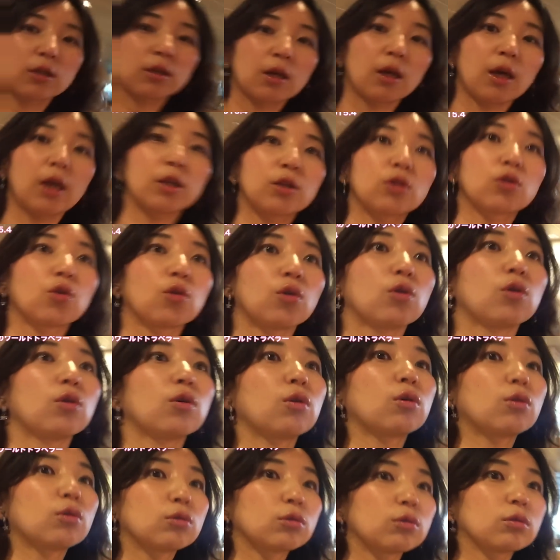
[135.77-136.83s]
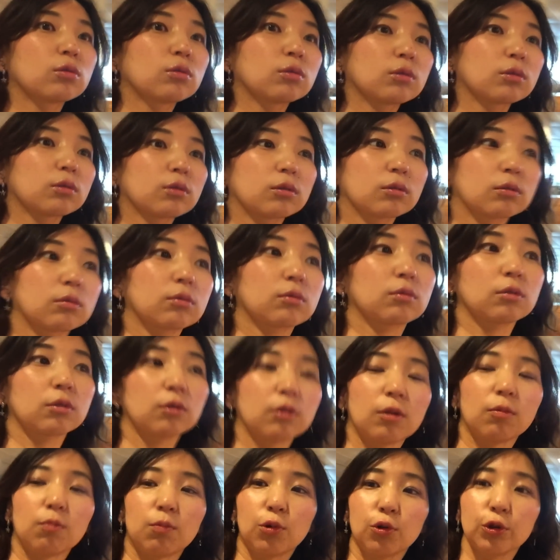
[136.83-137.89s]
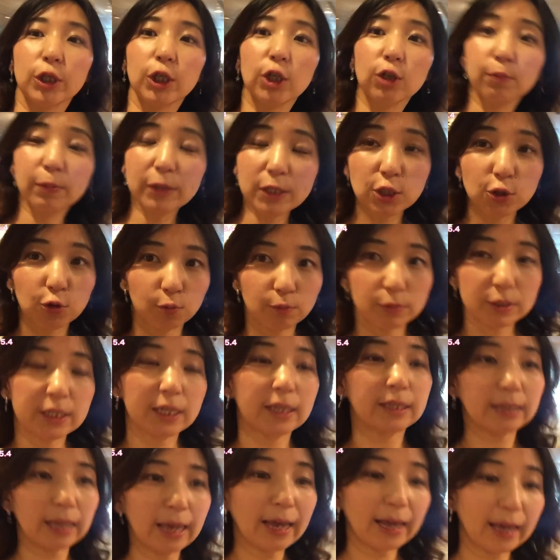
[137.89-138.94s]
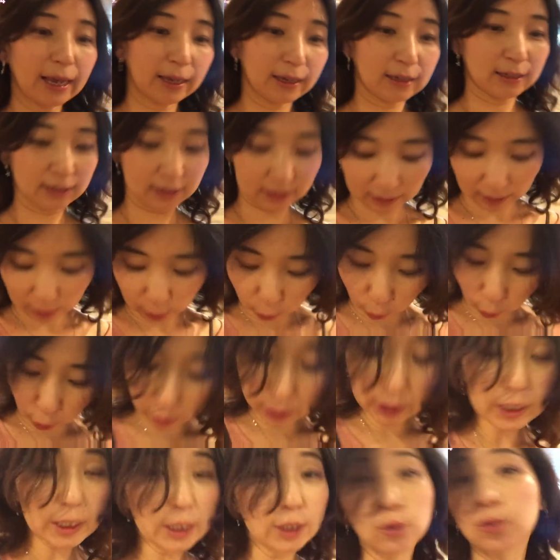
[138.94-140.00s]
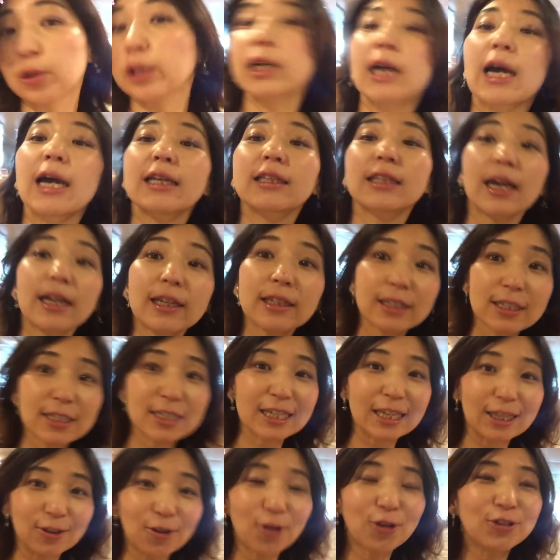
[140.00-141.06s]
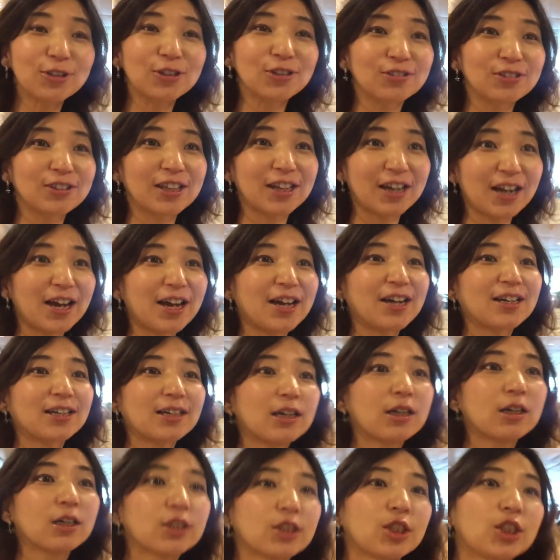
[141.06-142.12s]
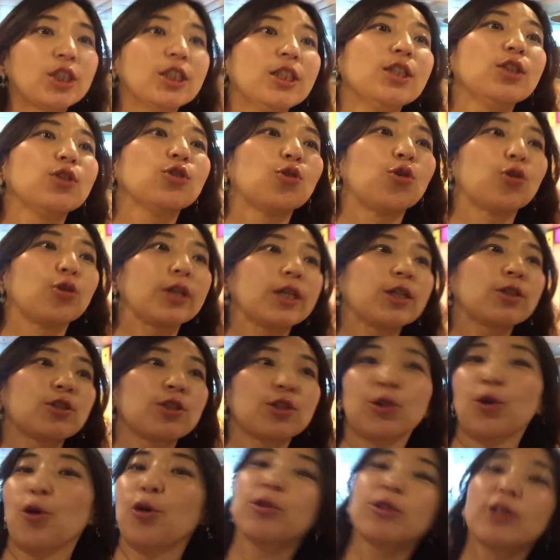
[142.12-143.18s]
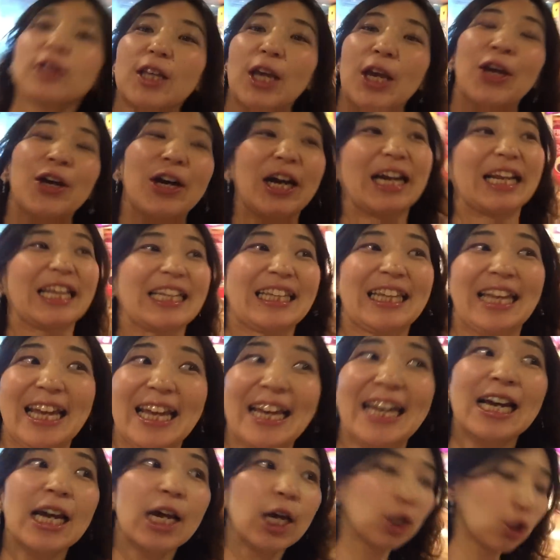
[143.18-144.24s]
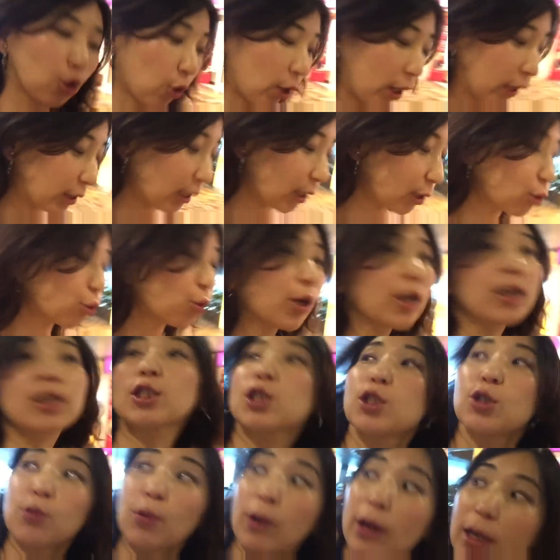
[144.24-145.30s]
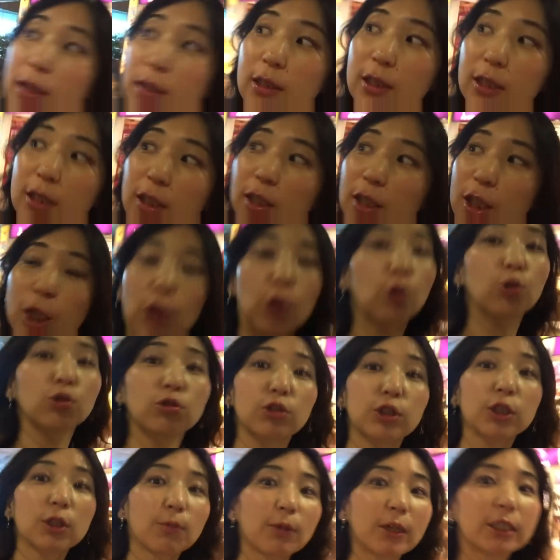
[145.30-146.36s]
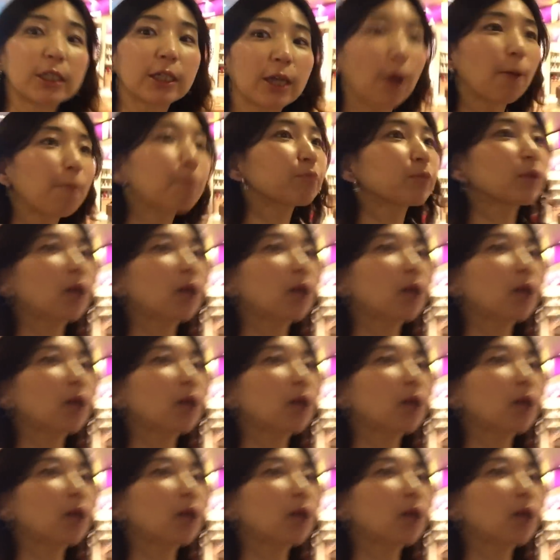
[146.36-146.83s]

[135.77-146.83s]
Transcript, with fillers: えっとボーディングパスを見せてあのこれに乗り換えたいんですけどって言ったら C のいくつよって言われてよかったトランスファー D に行こうとしてました